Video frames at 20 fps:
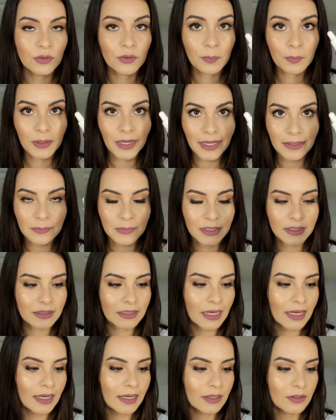O primer
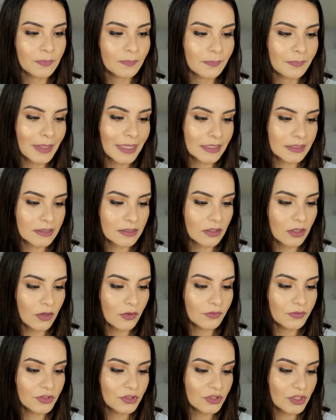da Max
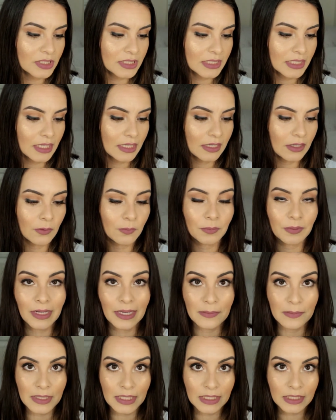Love diz que ele é um
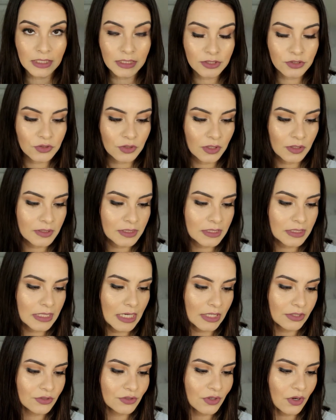primer
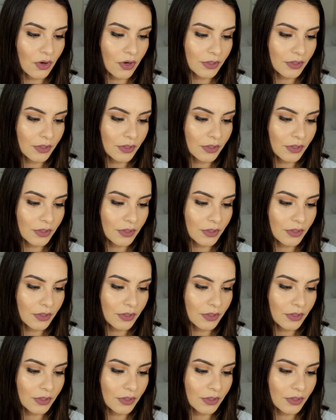anti-oleosidade,